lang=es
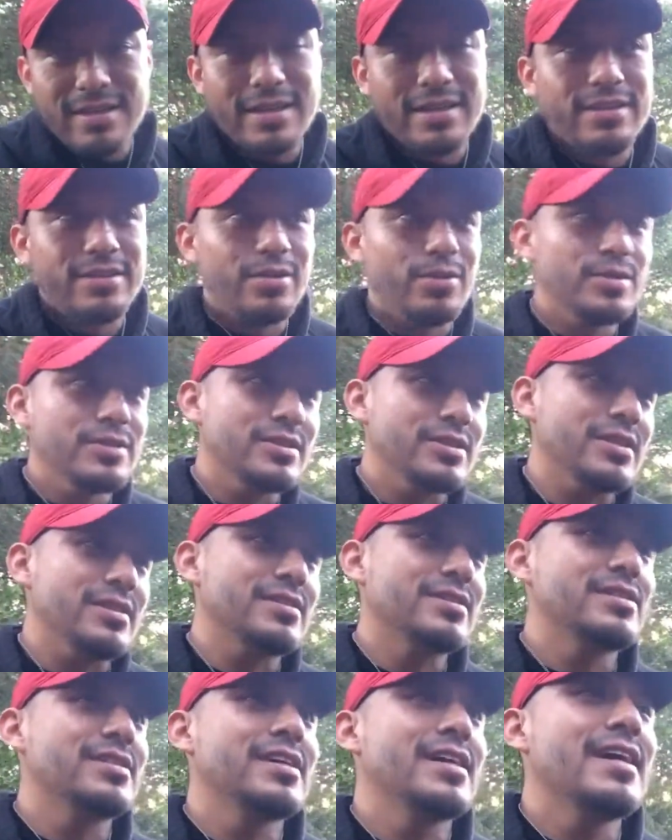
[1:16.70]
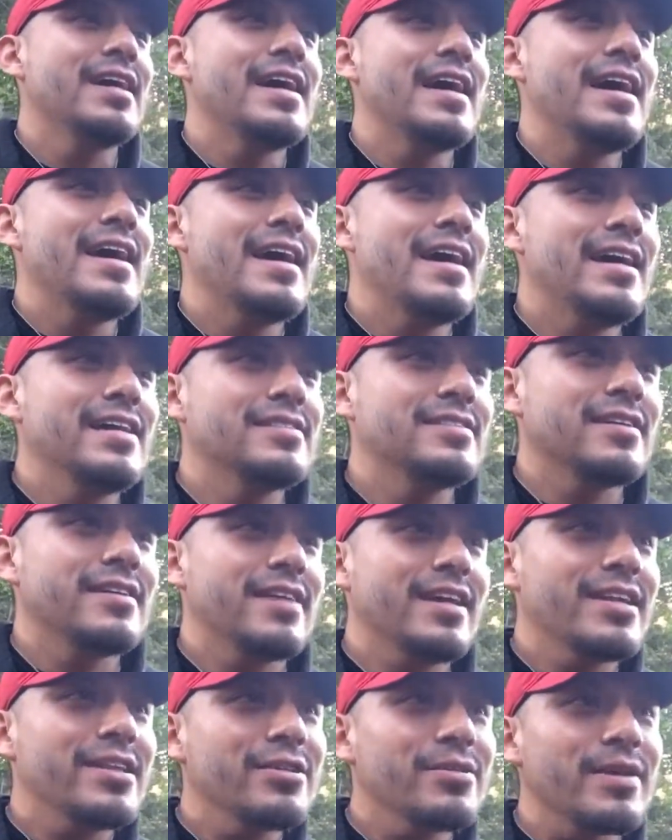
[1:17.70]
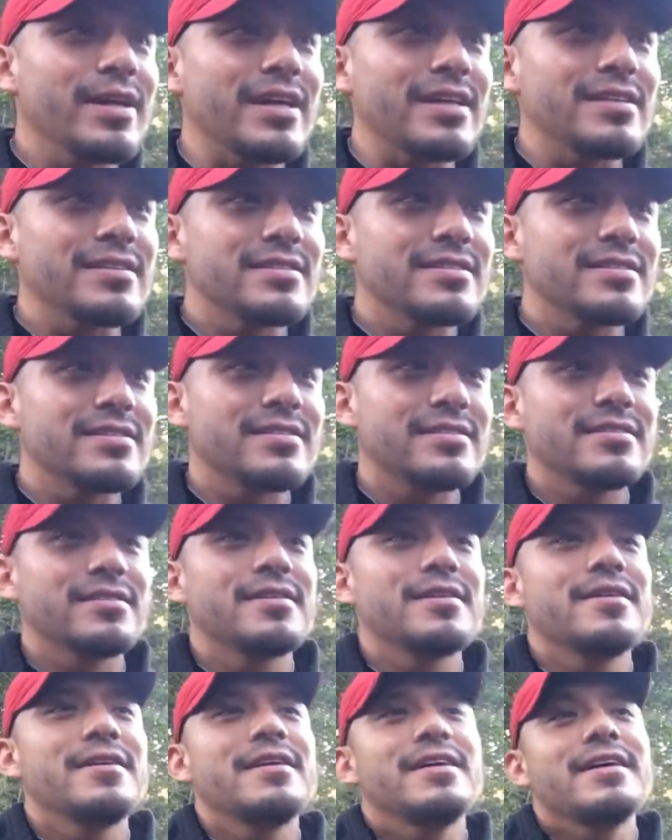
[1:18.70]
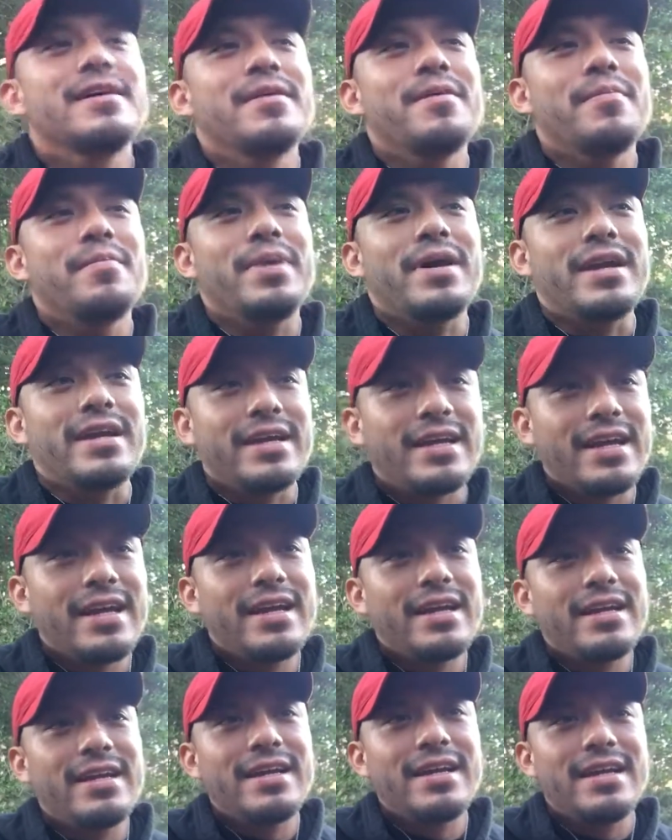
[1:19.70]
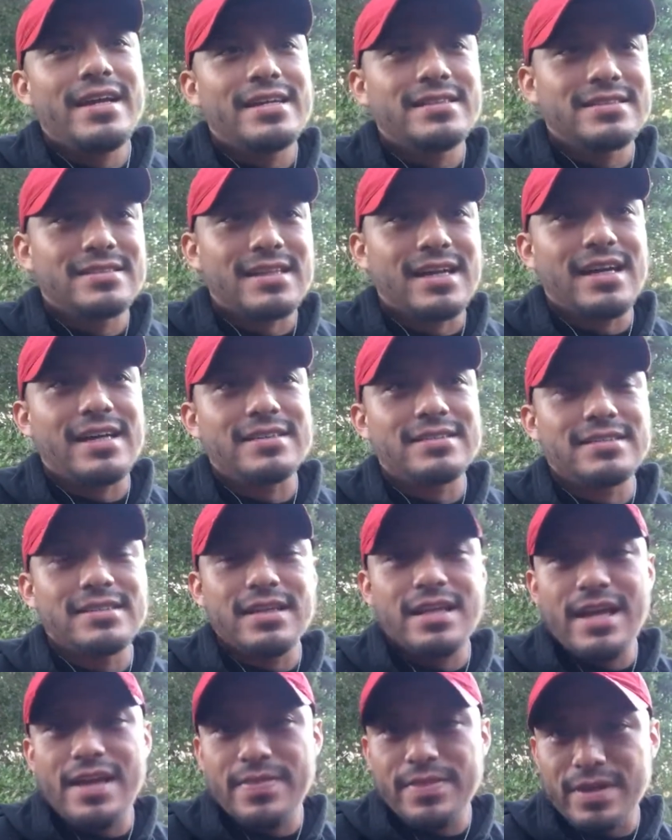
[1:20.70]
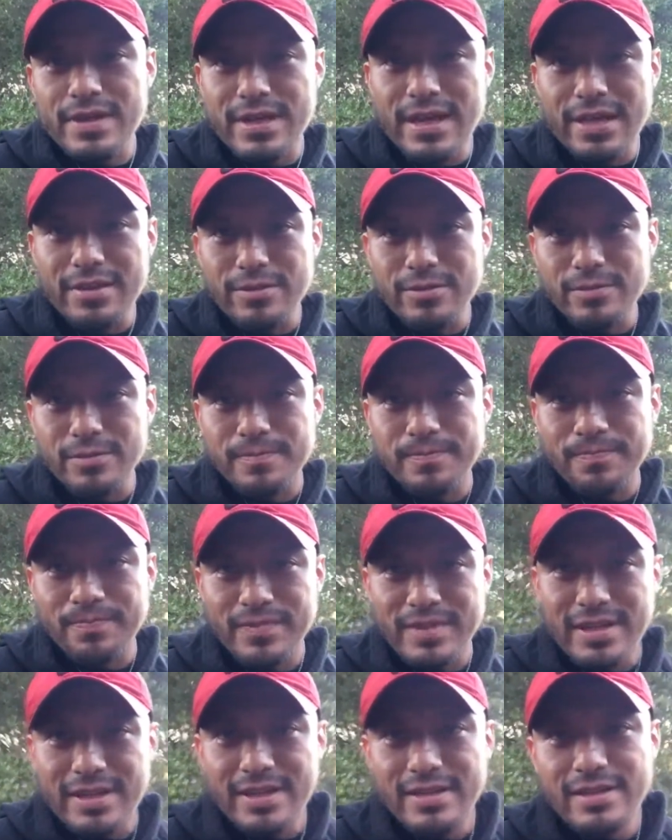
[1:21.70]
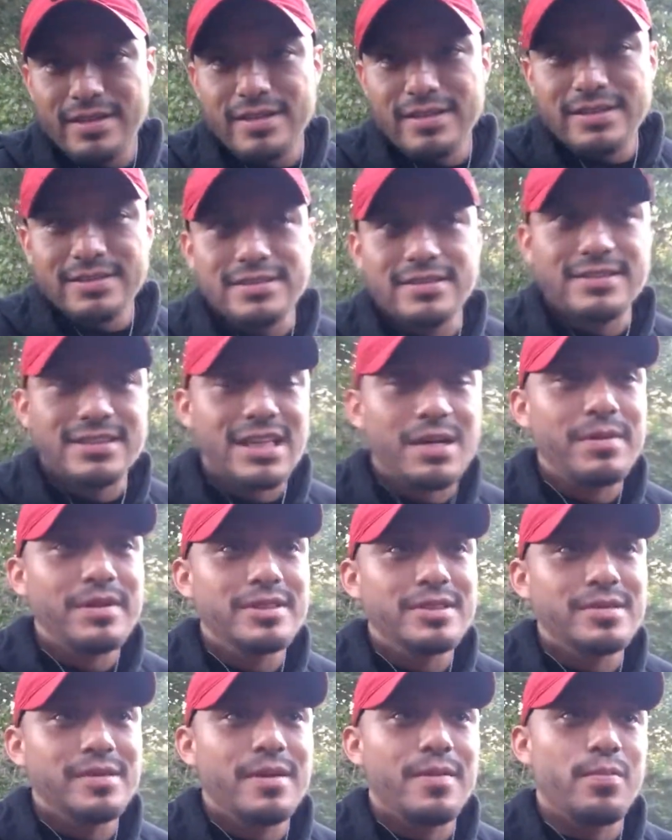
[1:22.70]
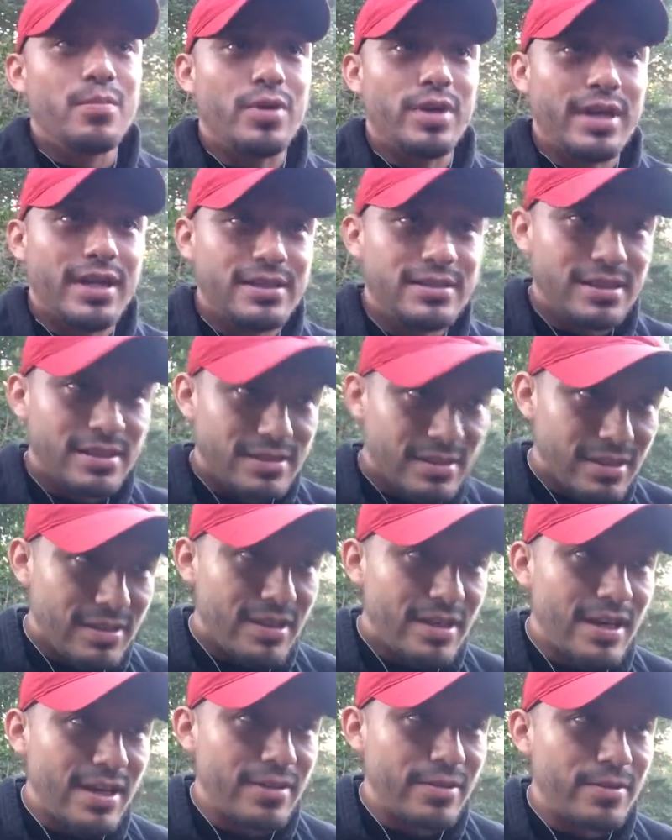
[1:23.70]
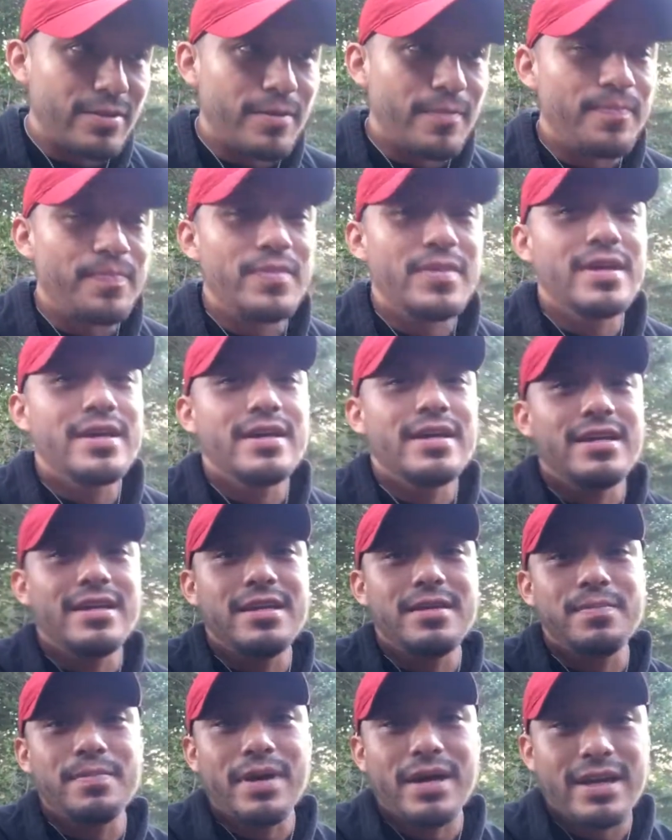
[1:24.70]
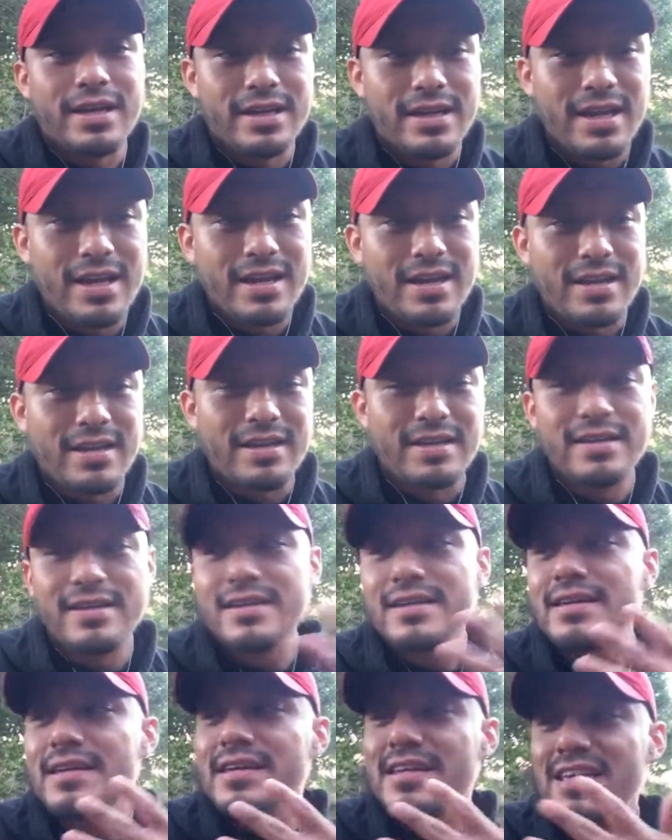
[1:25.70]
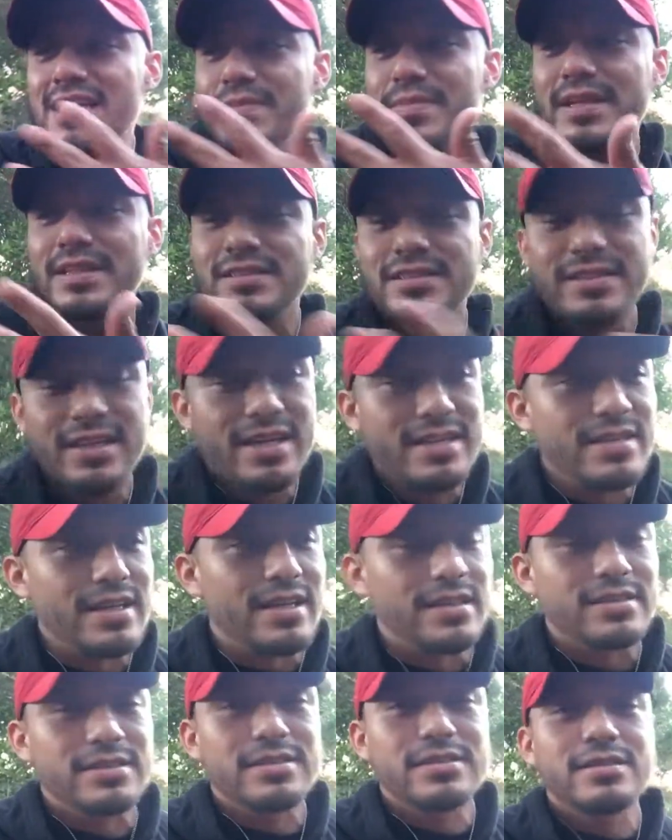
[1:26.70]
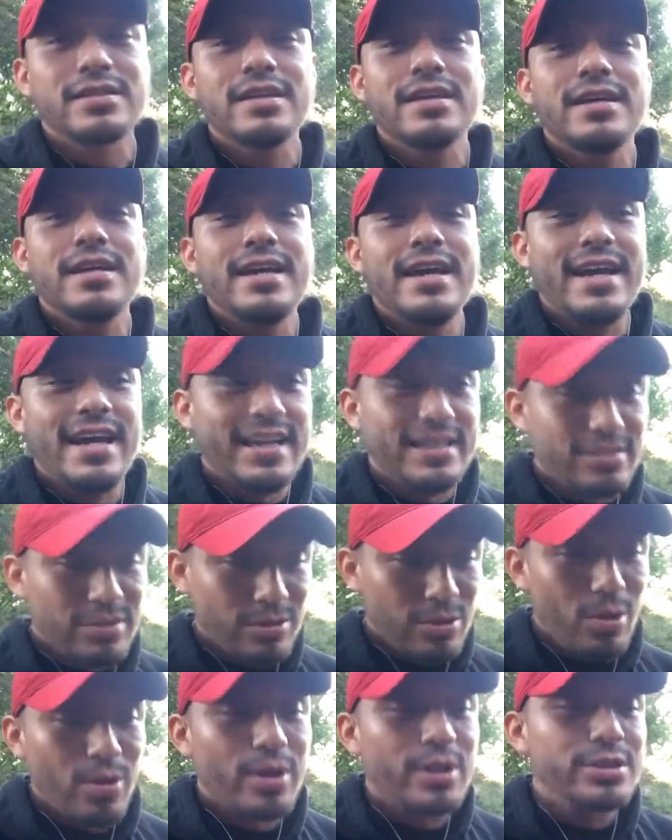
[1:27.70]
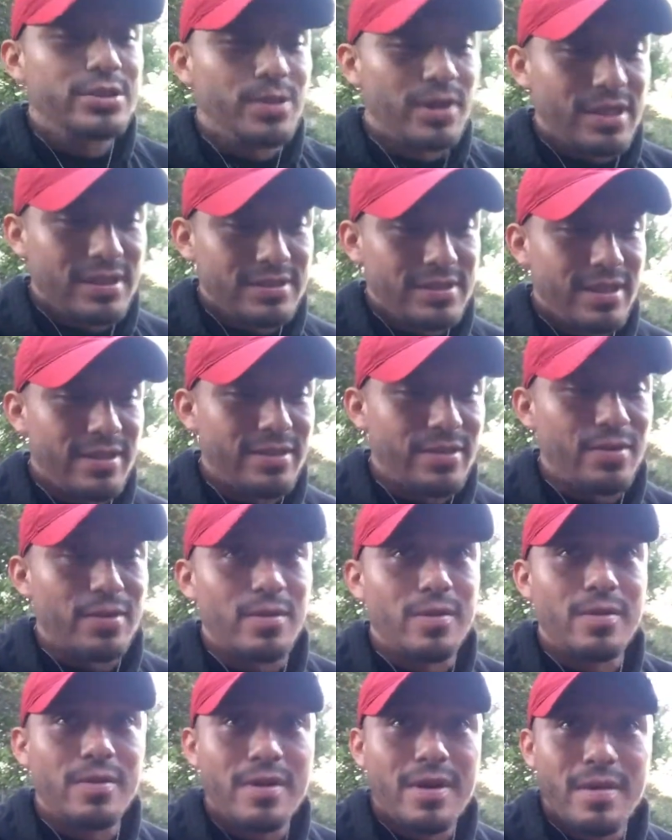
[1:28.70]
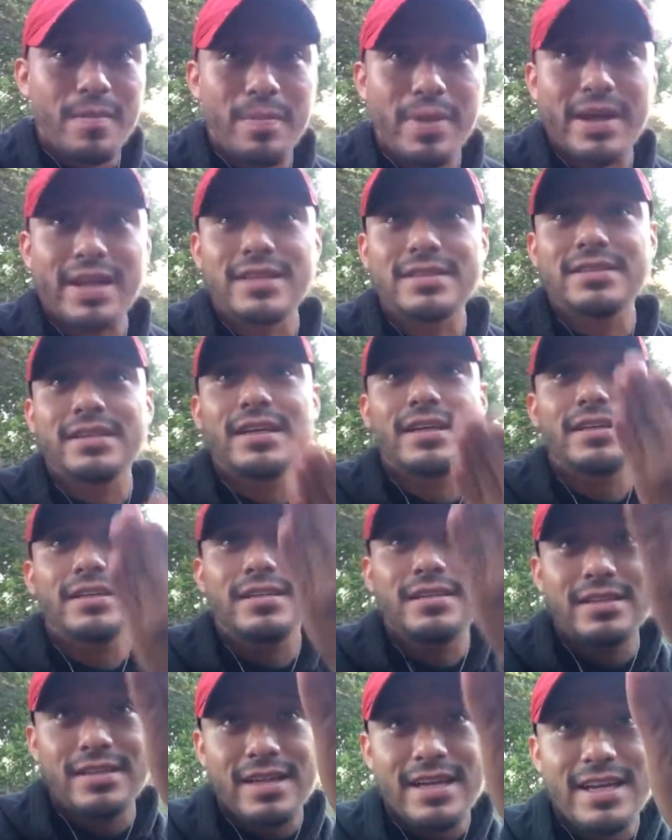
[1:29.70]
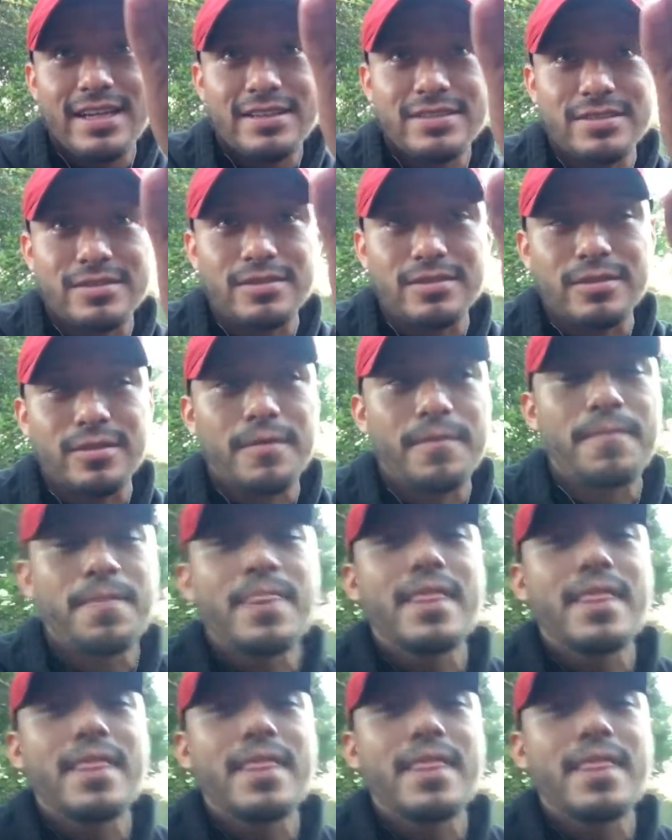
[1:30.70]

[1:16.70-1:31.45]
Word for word: Entonces, el secreto es para qué estás entrenando. Si sabes por qué estás entrenando y para qué y me enseñas, eso es lo que estoy haciendo para ser eso,